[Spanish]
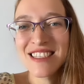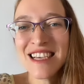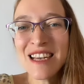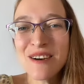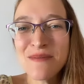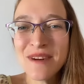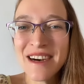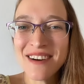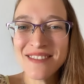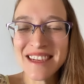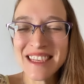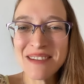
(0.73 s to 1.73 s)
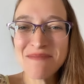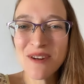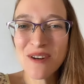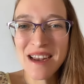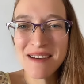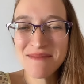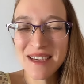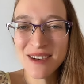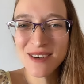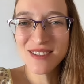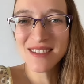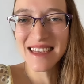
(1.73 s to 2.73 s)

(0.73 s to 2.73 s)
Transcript: Shalom Javerim, hola amigos,